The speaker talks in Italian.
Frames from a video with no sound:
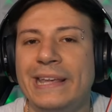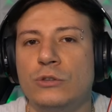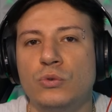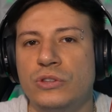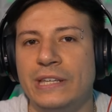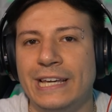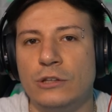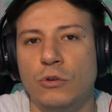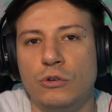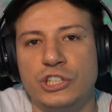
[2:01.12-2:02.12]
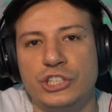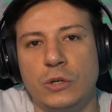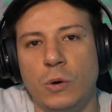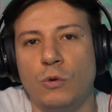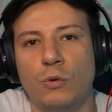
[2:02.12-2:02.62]
Ma perché tutti chiedono se
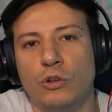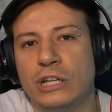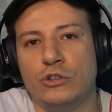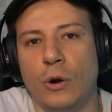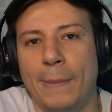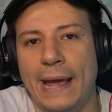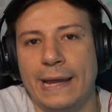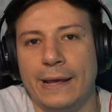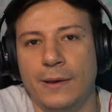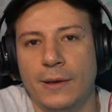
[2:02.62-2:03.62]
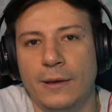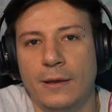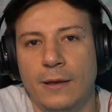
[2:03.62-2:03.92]
c'è qualcuno dentro Ben?